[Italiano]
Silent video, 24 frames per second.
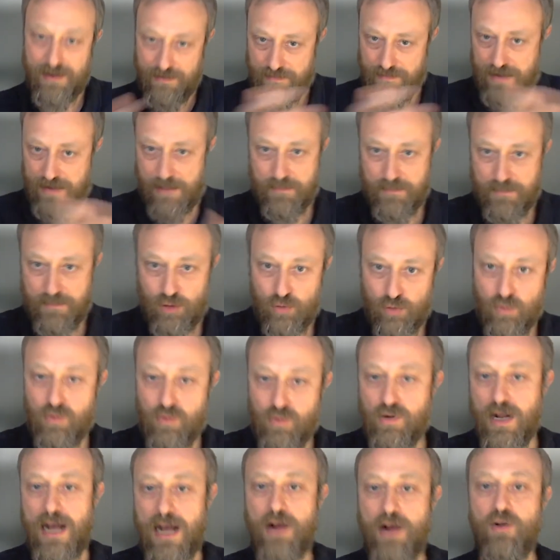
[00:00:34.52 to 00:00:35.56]
la
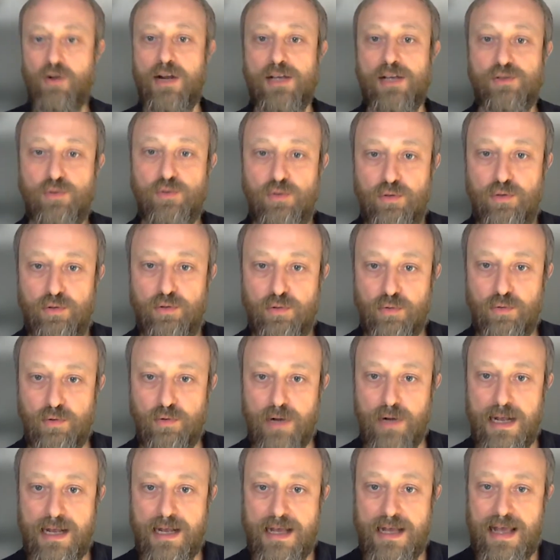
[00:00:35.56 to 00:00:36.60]
pittura o la
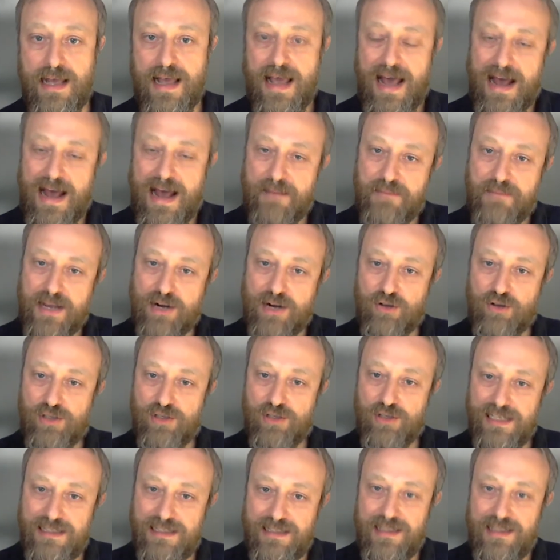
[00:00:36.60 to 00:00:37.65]
scultura, abbiano
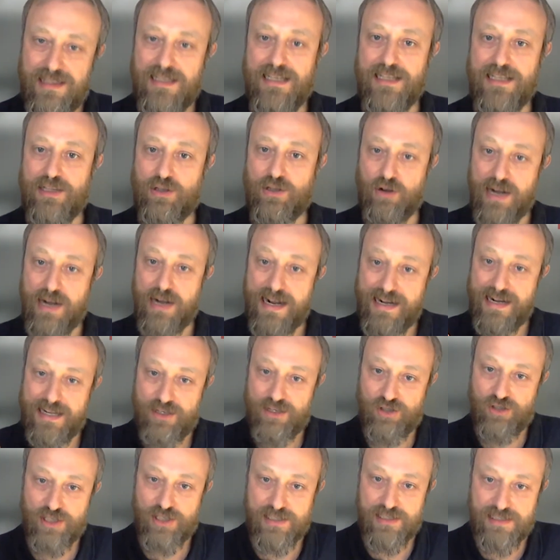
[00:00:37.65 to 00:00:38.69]
sentito la
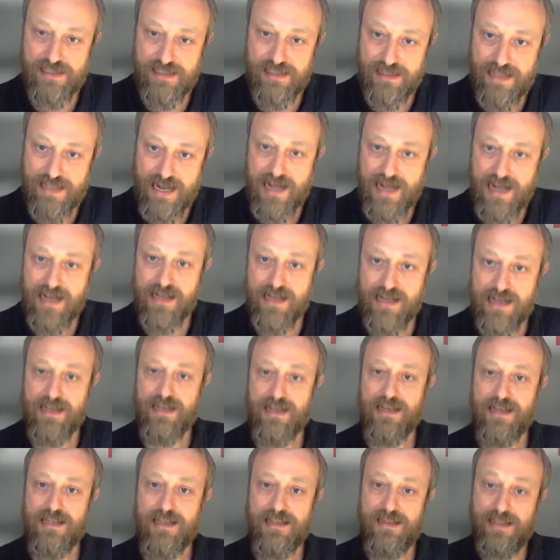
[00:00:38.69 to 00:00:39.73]
necessità
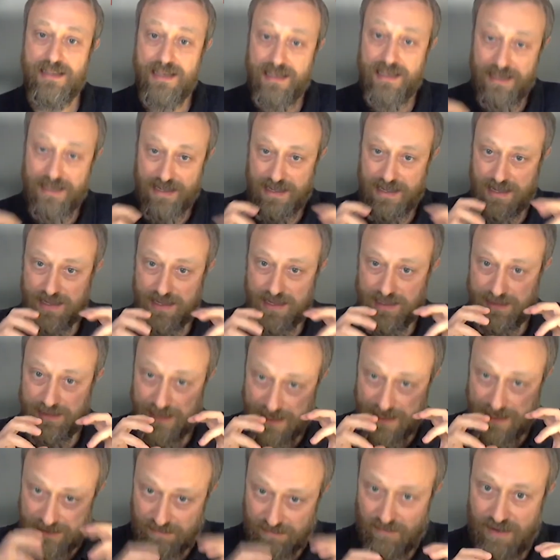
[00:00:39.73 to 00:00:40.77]
di eh,
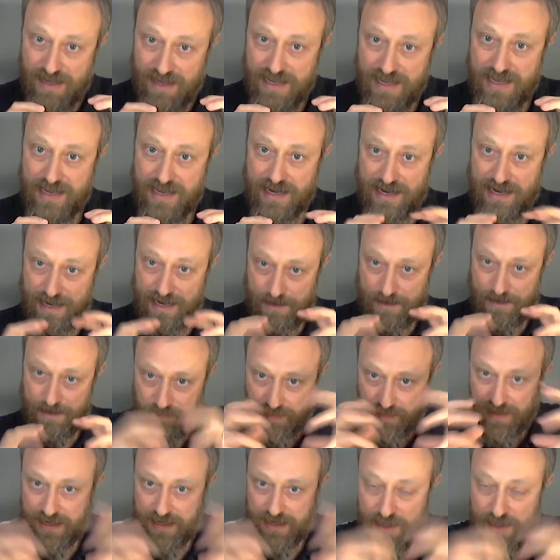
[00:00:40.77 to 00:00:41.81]
trasferire
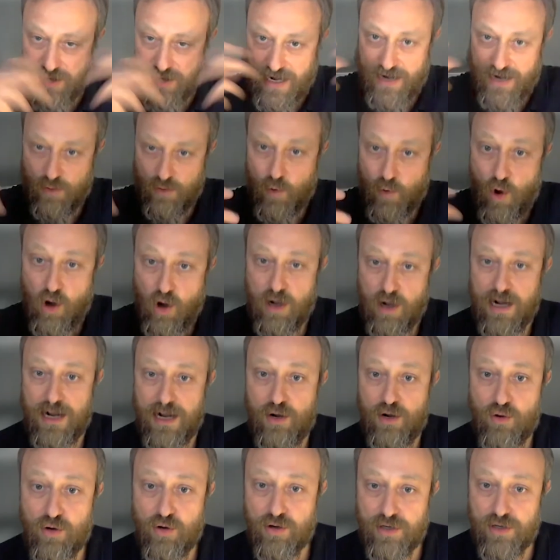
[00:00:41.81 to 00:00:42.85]
la, la
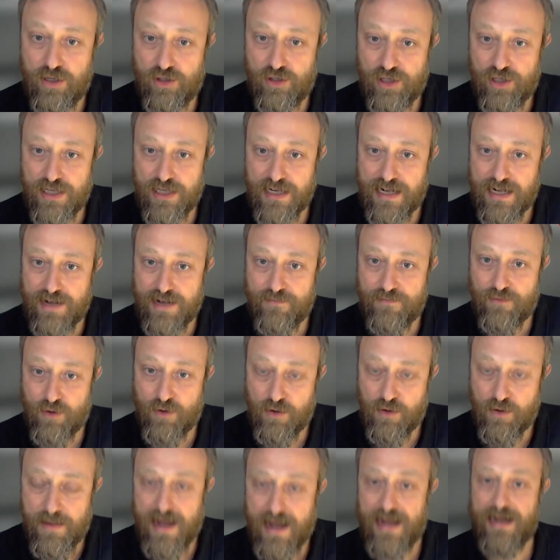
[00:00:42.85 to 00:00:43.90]
loro ricerca
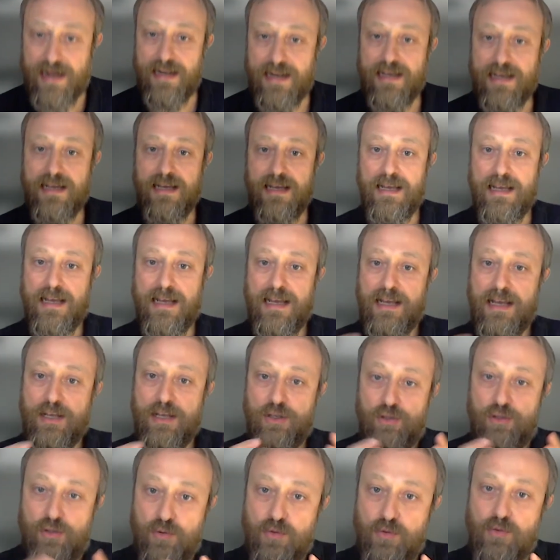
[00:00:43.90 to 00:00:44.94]
formale
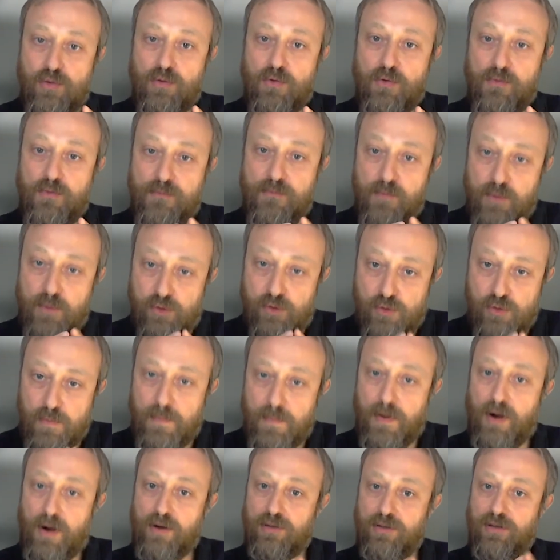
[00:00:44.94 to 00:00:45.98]
su un
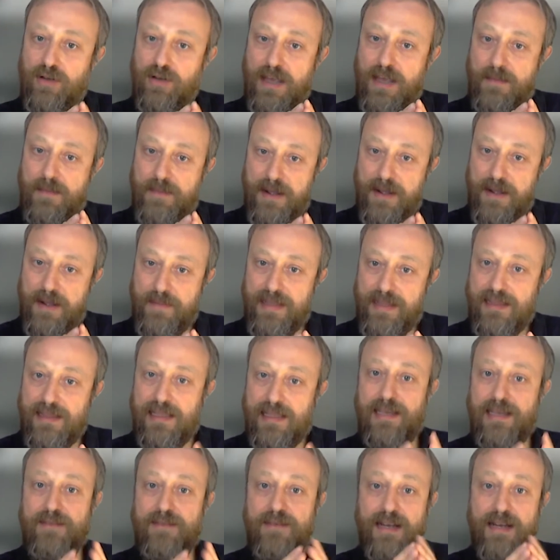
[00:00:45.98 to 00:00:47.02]
supporto che
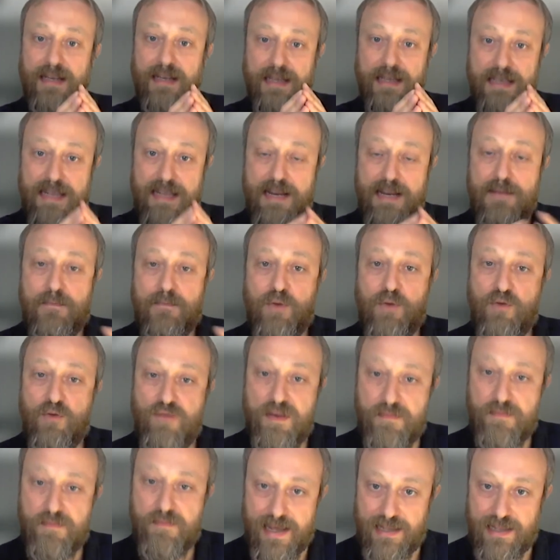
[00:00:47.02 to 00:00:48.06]
permetteva il
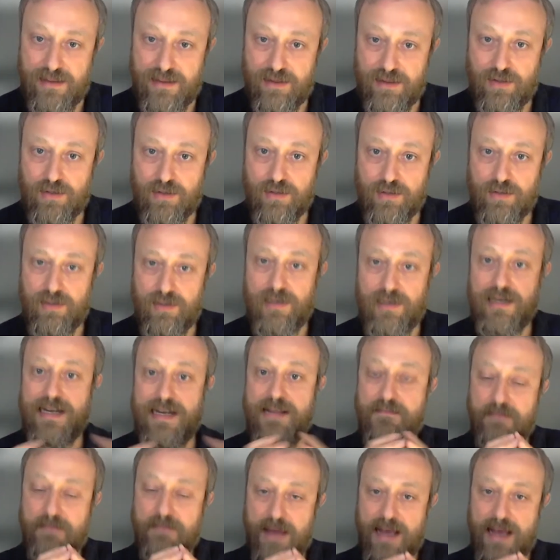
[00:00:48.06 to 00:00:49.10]
movimento.
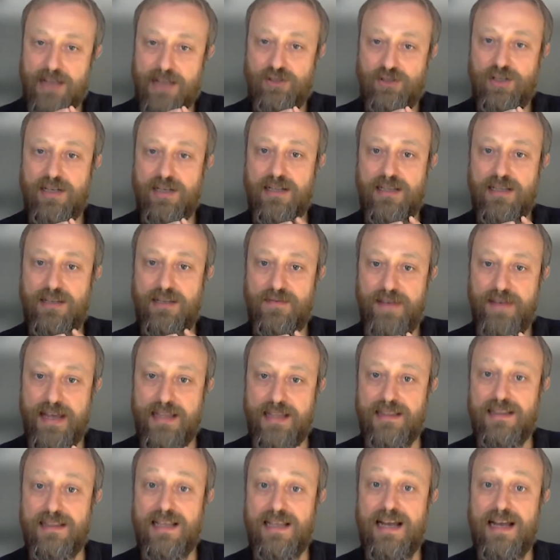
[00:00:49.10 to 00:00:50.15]
L'immagine
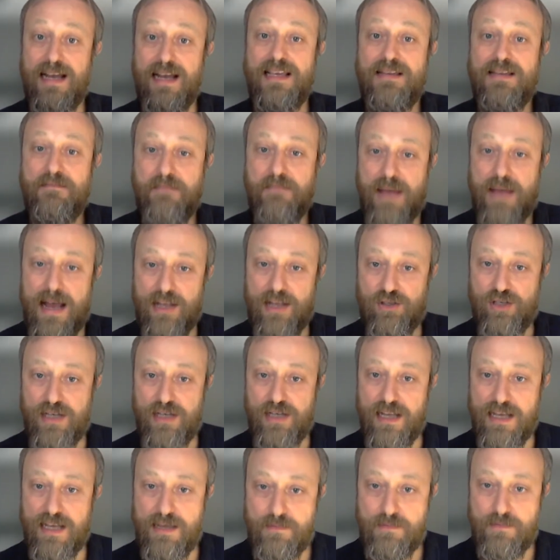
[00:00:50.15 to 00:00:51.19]
diventa
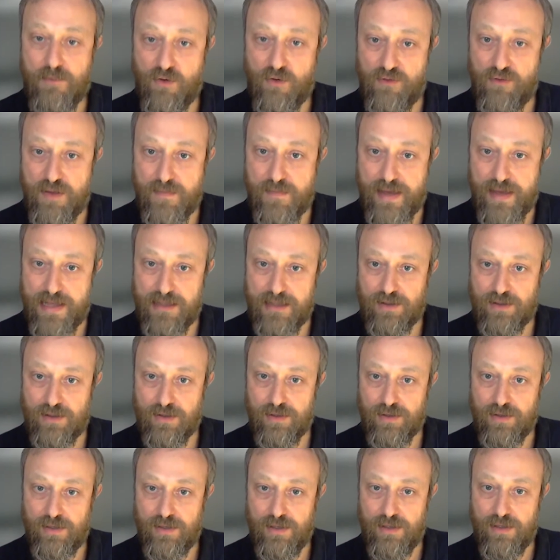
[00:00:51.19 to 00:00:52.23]
immagine in
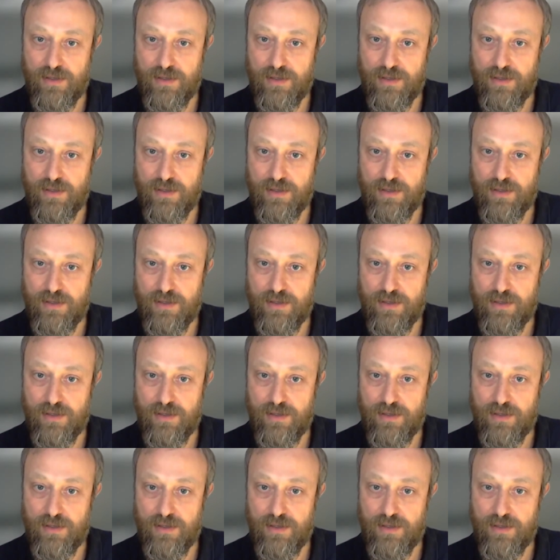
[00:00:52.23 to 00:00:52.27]
movimento.